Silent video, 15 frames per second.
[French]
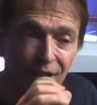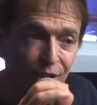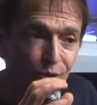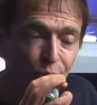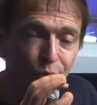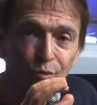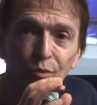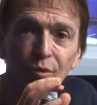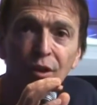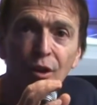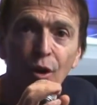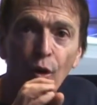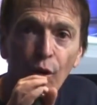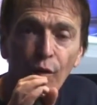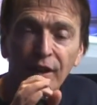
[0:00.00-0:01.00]
Et surtout,
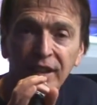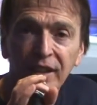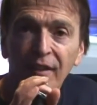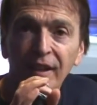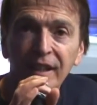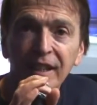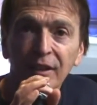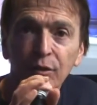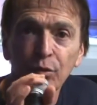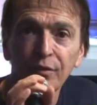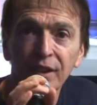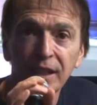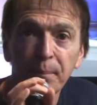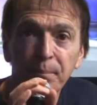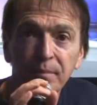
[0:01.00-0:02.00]
on va travailler à trouver